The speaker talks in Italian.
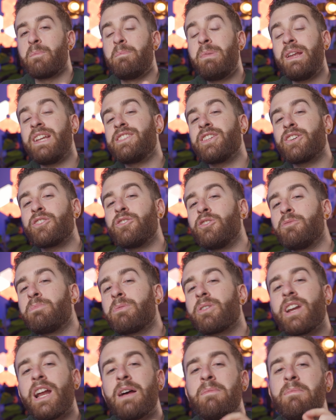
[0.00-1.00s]
Per il secondo
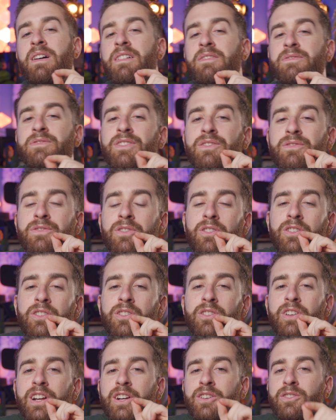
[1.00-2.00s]
programma vi
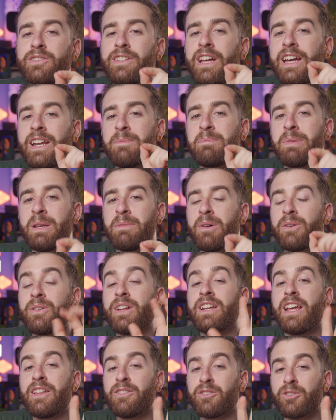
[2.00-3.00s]
voglio raccontare prima un
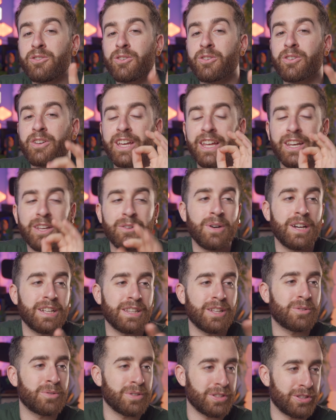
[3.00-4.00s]
aneddoto che
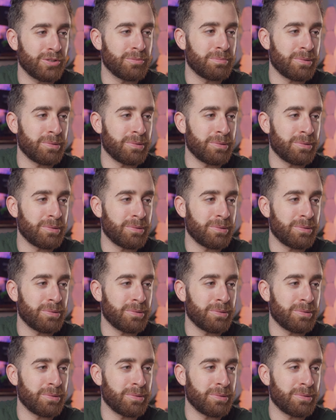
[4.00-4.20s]
riguarda questo